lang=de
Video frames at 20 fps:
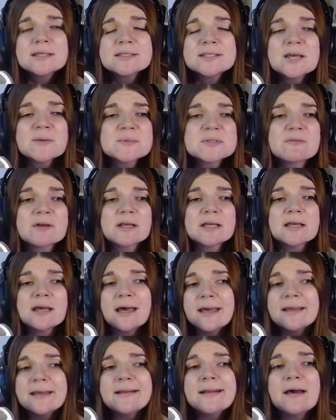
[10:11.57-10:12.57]
Ich habe zwar
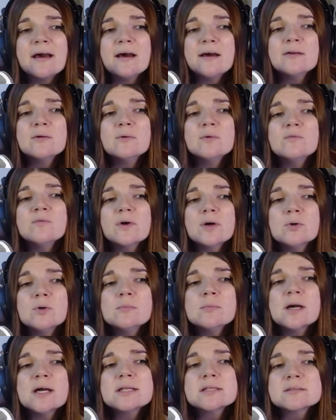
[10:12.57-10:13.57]
keine Ahnung,
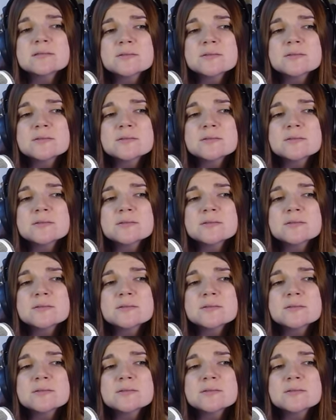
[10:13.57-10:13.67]
warum meine